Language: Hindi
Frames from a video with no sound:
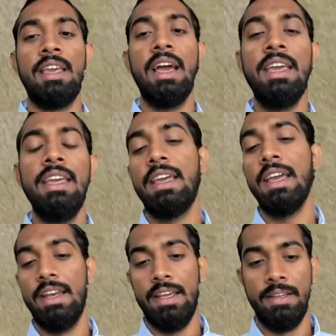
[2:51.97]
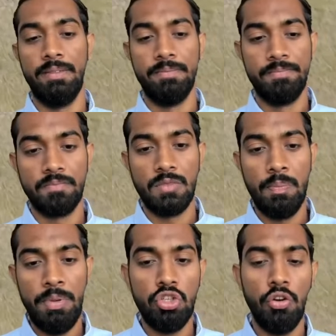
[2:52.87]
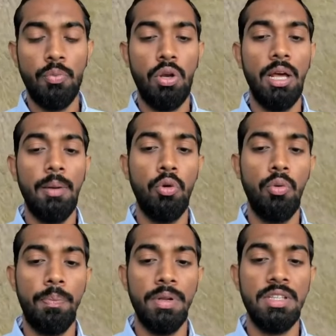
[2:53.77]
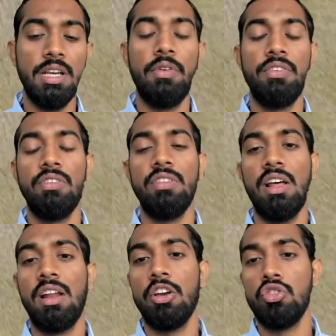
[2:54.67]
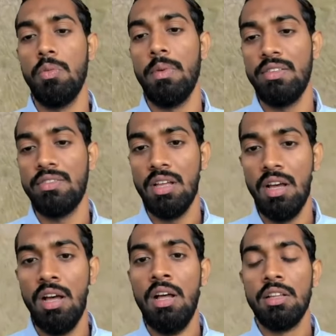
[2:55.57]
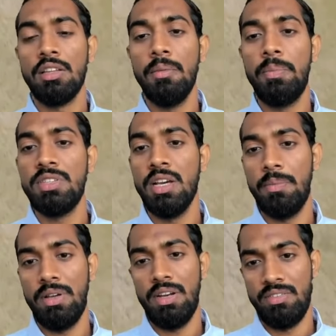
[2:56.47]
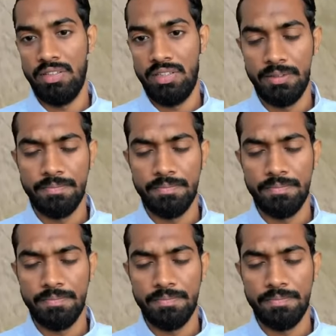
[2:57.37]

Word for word: क्या ही कहने पिच ऑफ मुलानपुर पंजाब वर्सेस आरआर का जो मैच था तब पिच यहां पर ऐसी थी